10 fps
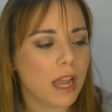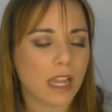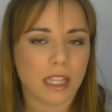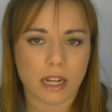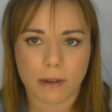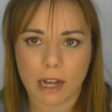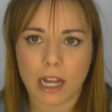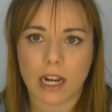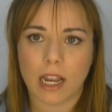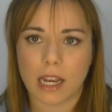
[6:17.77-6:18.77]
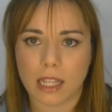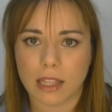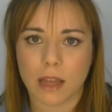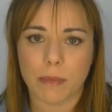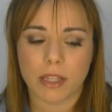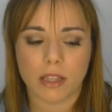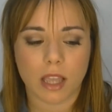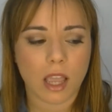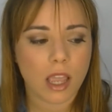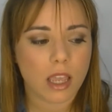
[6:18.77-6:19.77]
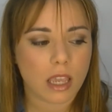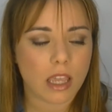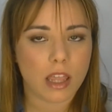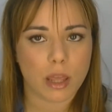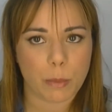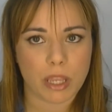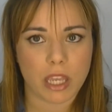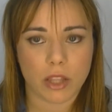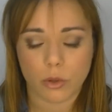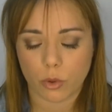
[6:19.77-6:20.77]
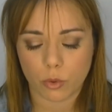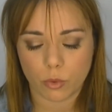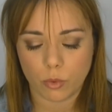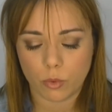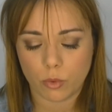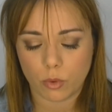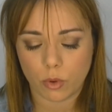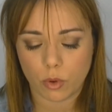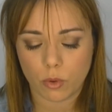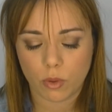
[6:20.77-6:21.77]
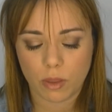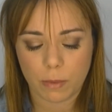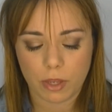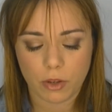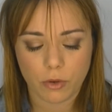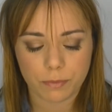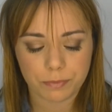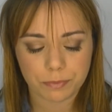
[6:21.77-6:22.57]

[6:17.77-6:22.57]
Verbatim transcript: Hay que trabajarla lentamente y cepillando con un, con un cepillo